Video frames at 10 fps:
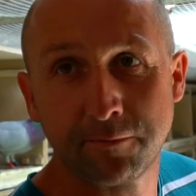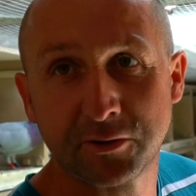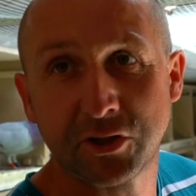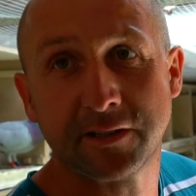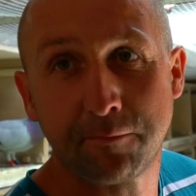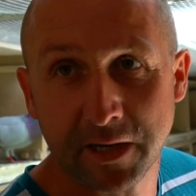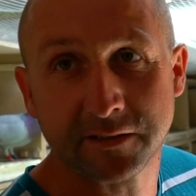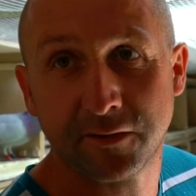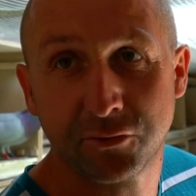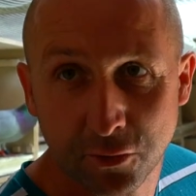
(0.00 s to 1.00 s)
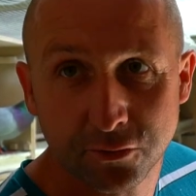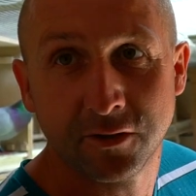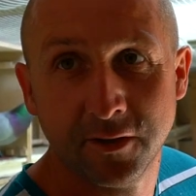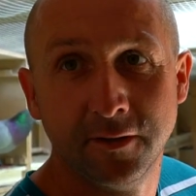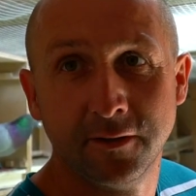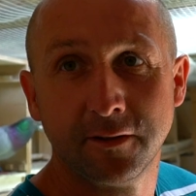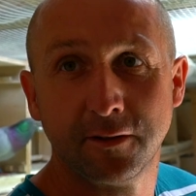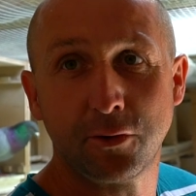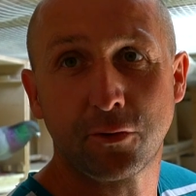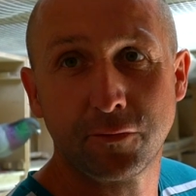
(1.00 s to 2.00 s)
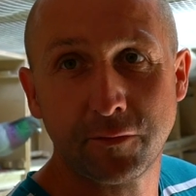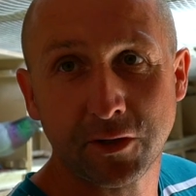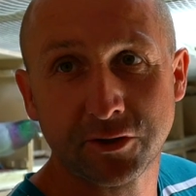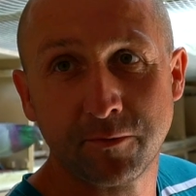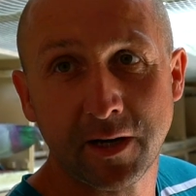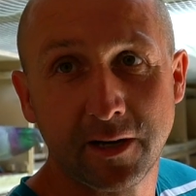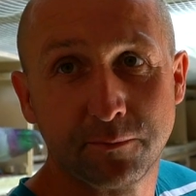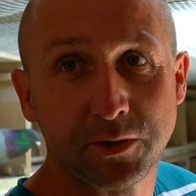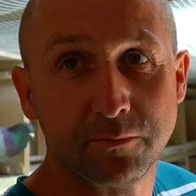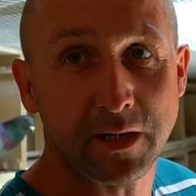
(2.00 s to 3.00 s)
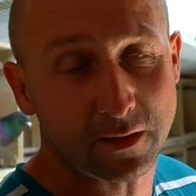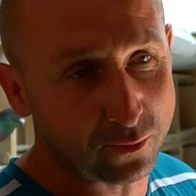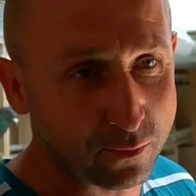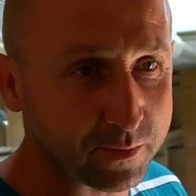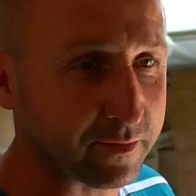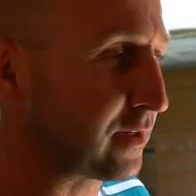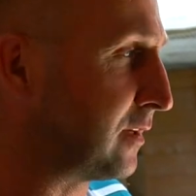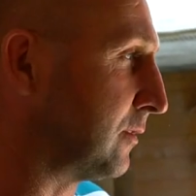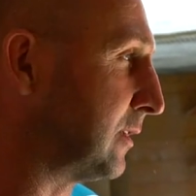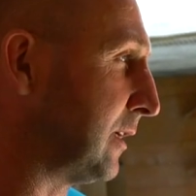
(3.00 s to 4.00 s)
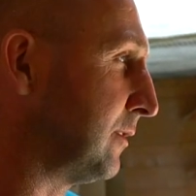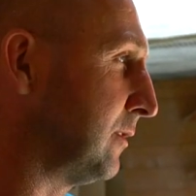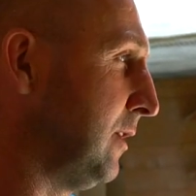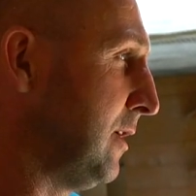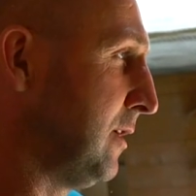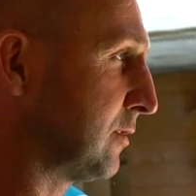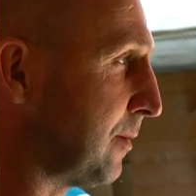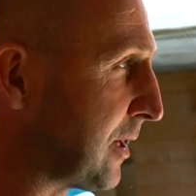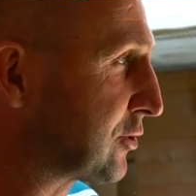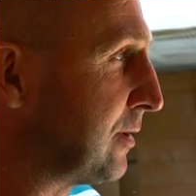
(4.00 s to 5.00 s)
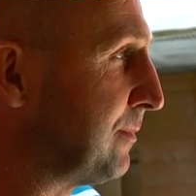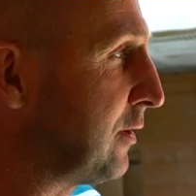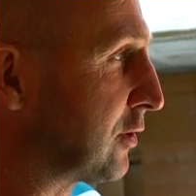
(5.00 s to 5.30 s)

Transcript: lepiej się za pracę wziąć i dorównywać tym najlepszym. Tak to u mnie wygląda. No, zobaczymy